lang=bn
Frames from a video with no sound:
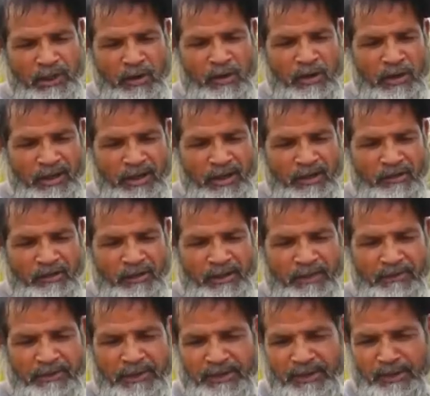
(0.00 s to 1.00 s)
হওয়ার কারণে
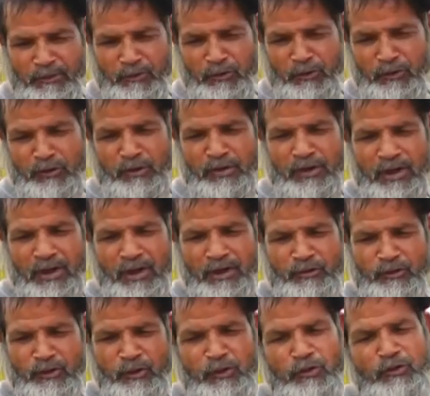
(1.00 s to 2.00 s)
আমাদের ভুট্টো
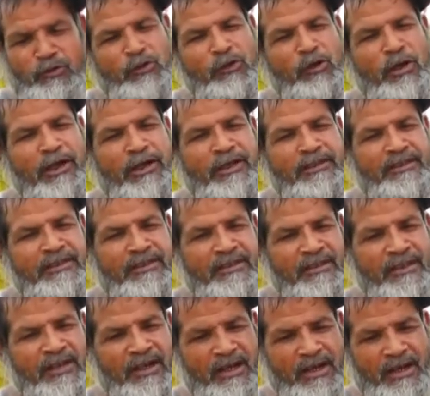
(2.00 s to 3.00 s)
ছোট ছোট হয়ে গেছে
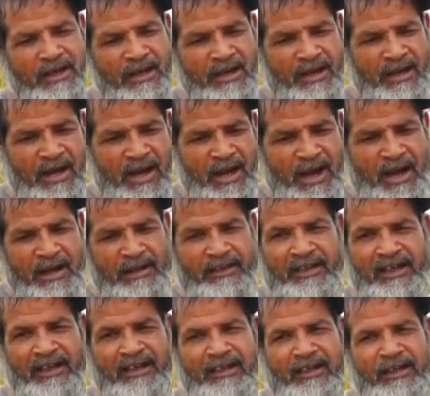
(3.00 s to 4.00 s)
হ্যাঁ আর
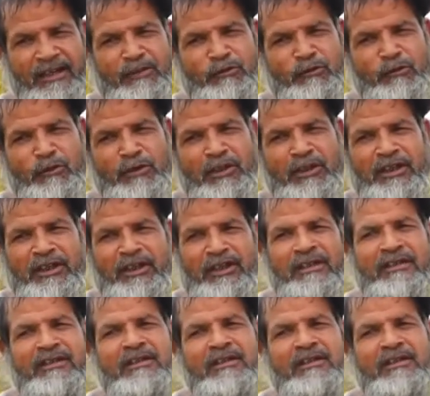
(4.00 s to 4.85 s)
ধানে দৈনিক